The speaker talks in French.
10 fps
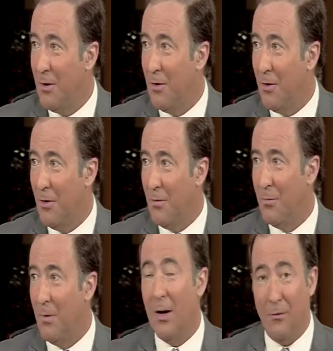euh,
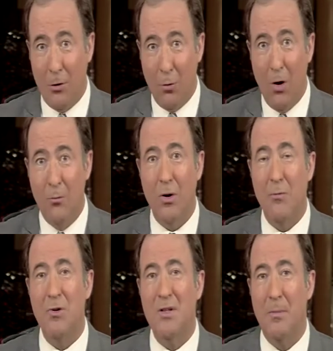à la ville de Rouen pour les
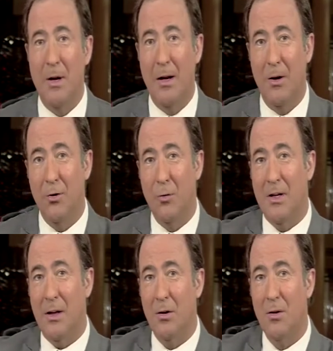municipales
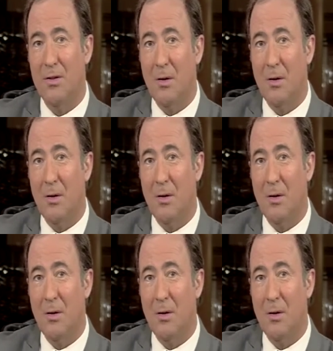2014,